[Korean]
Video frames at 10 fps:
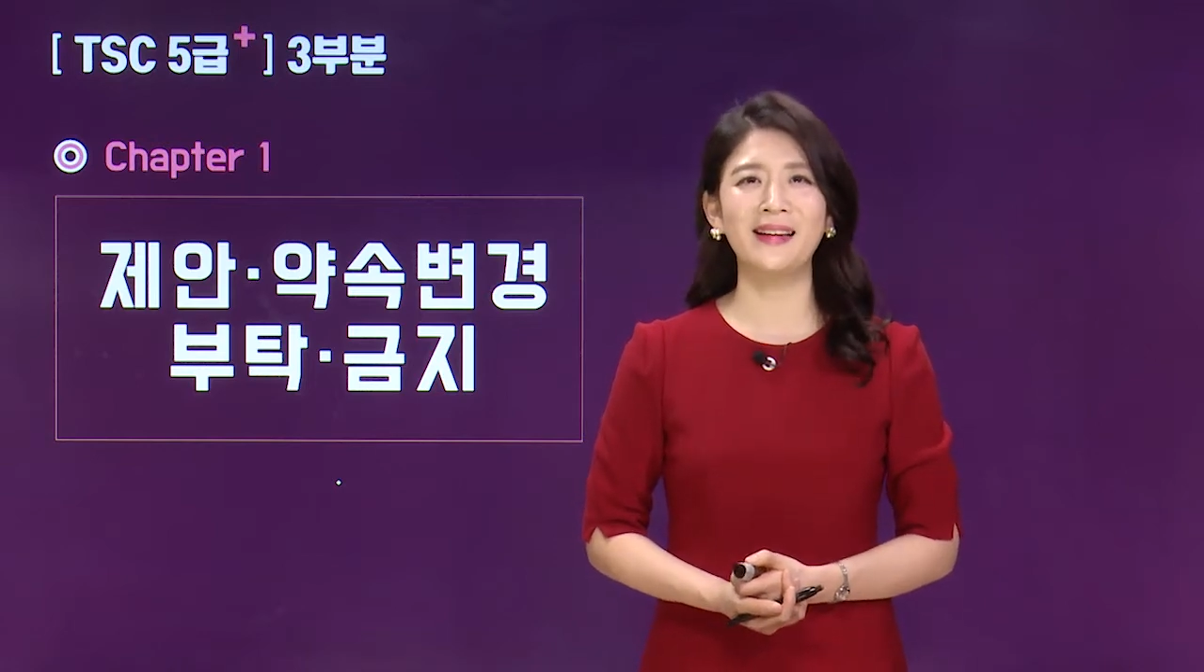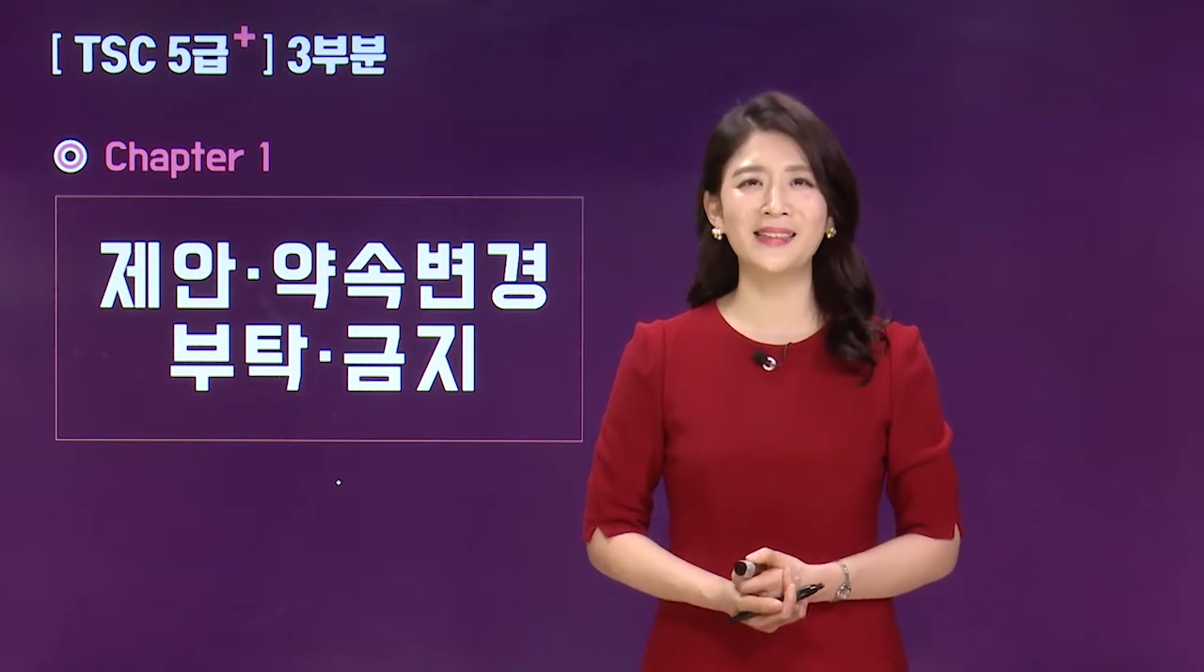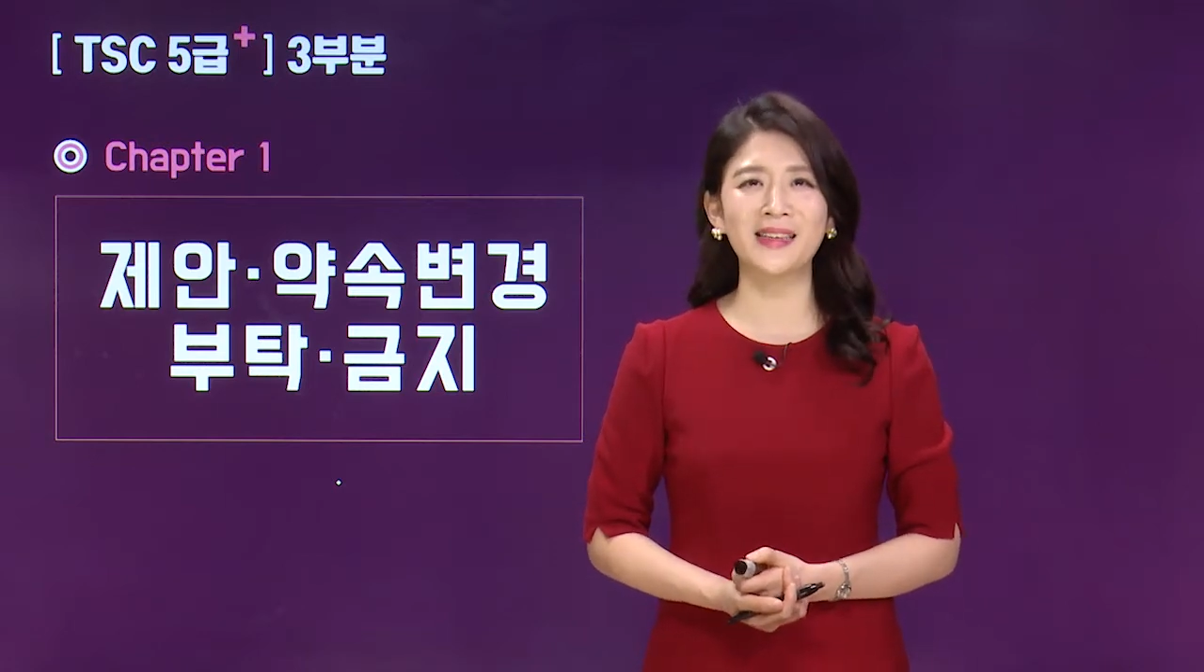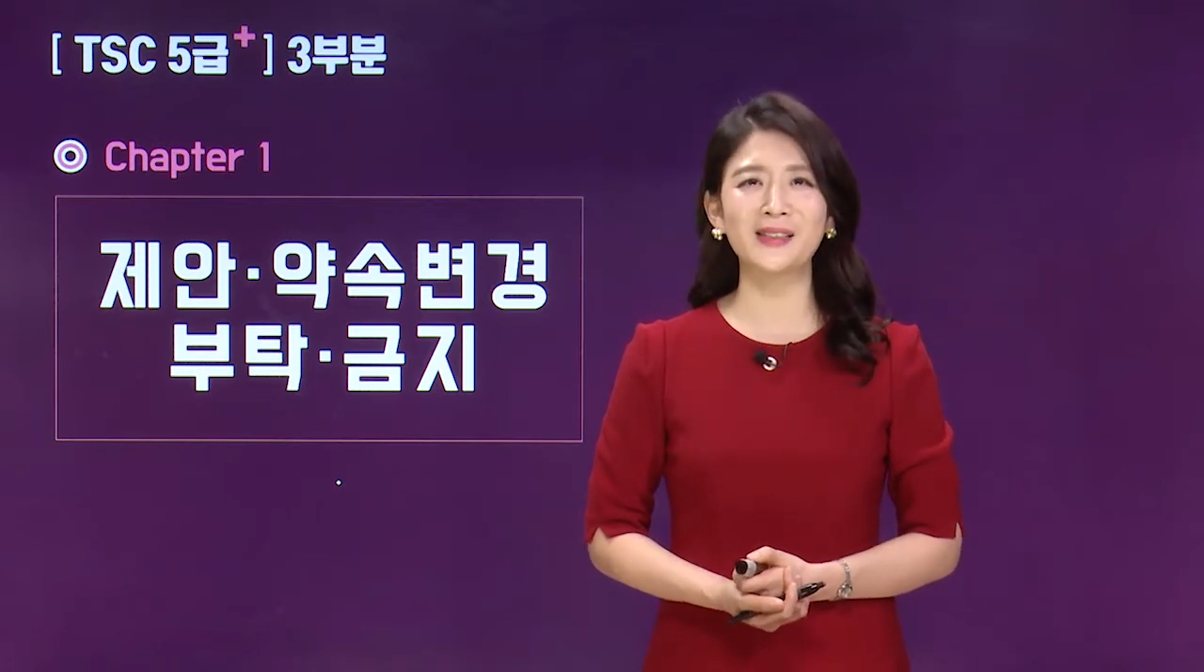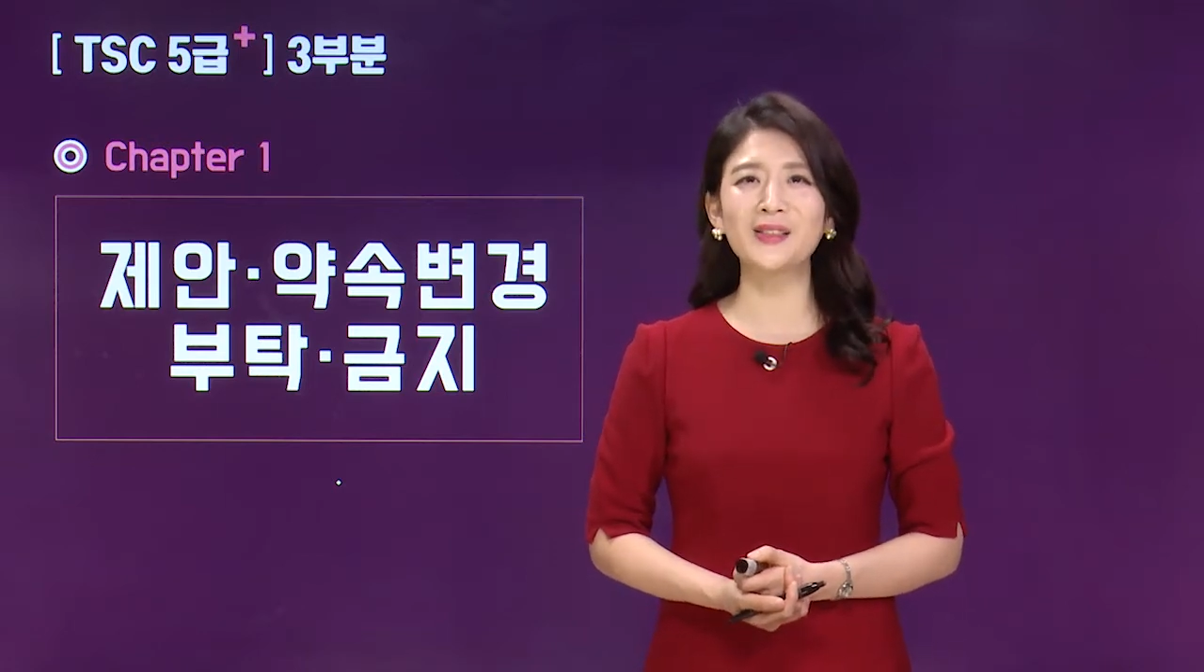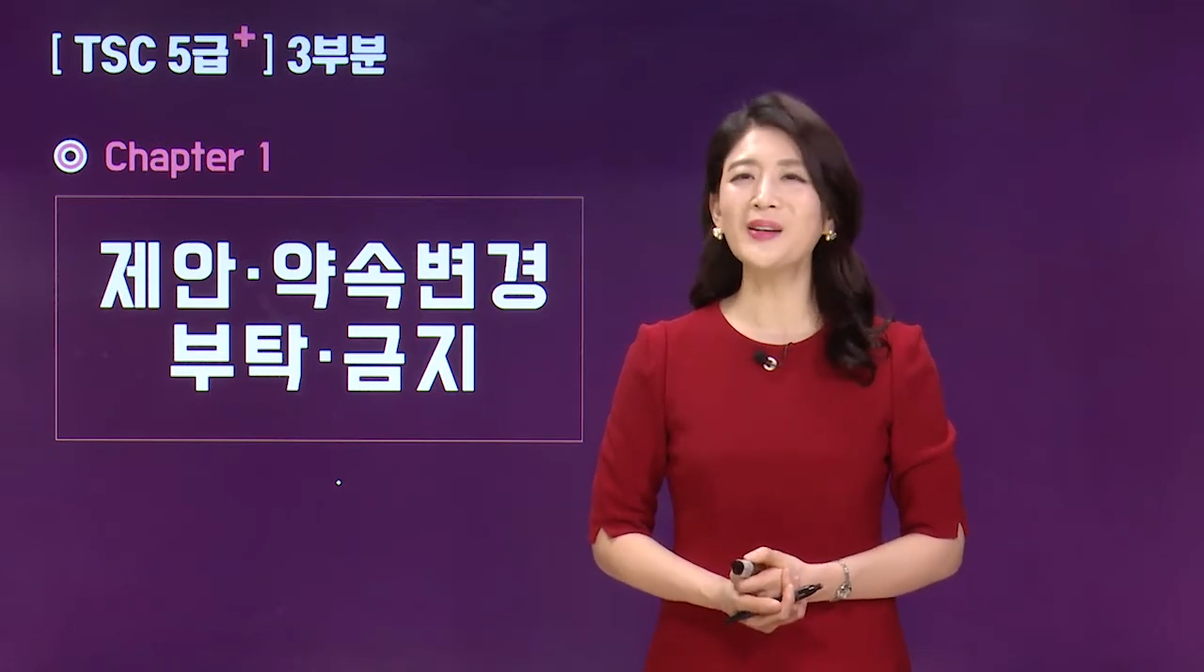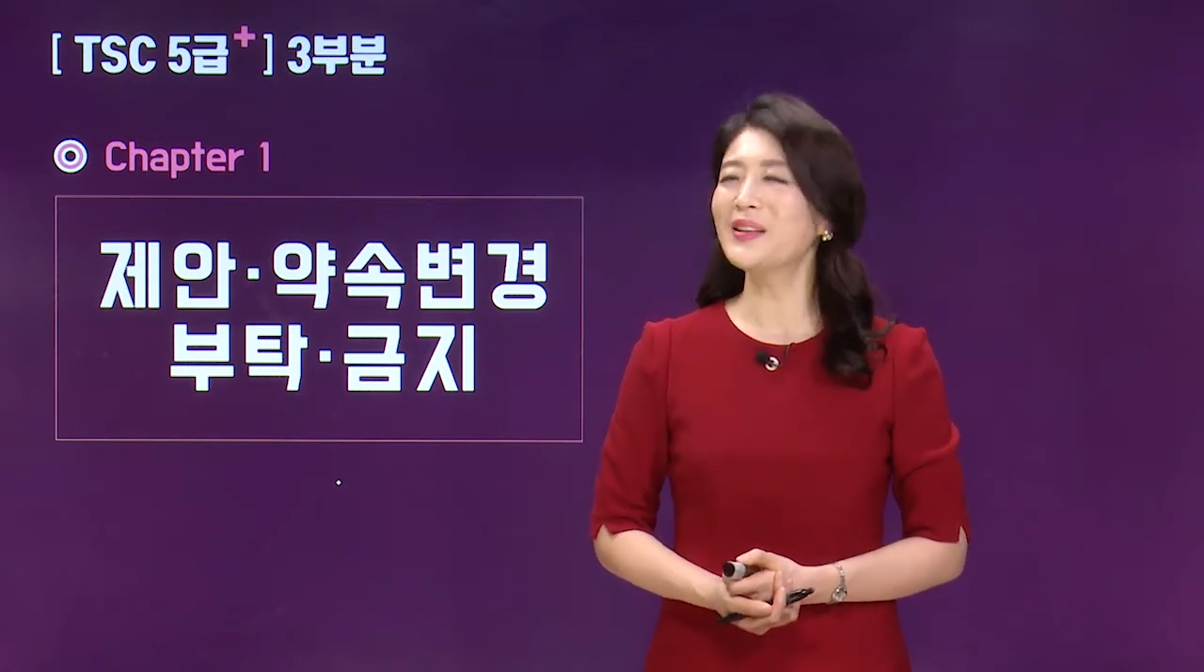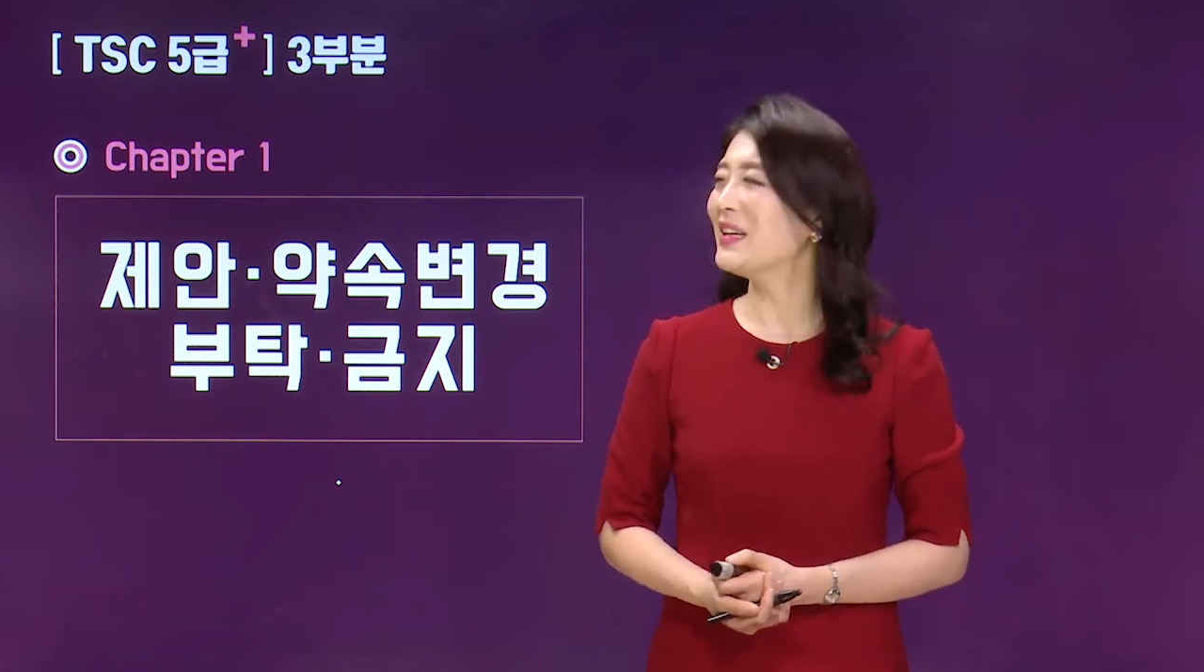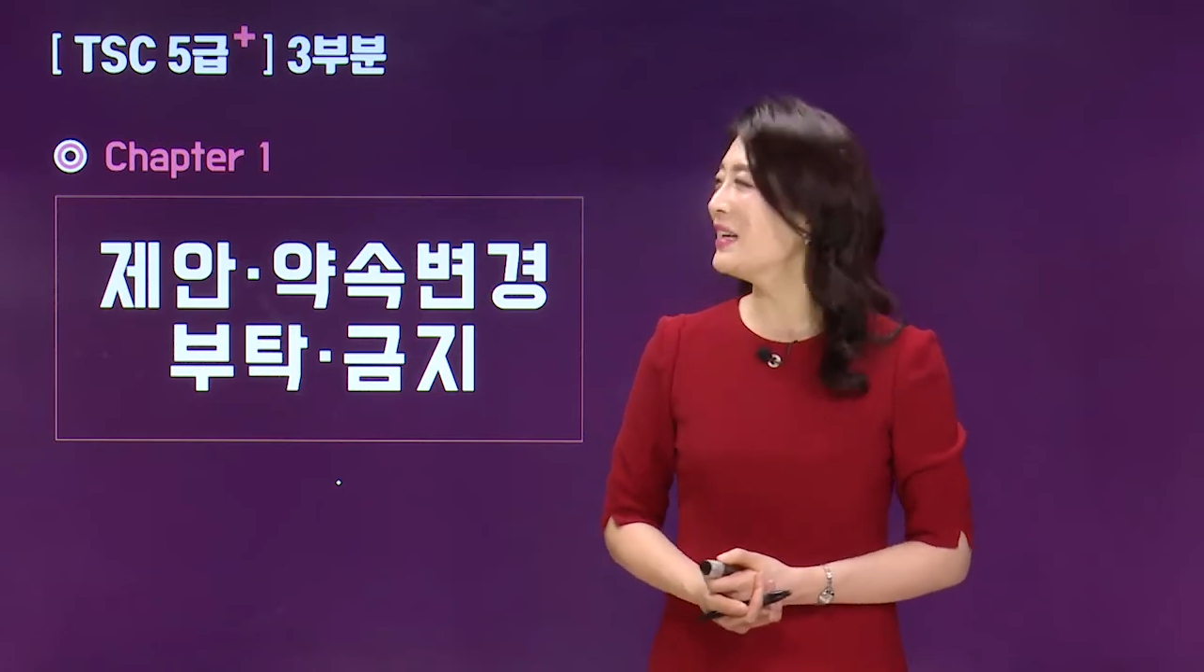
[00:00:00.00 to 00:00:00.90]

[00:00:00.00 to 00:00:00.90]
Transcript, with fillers: 아시겠죠?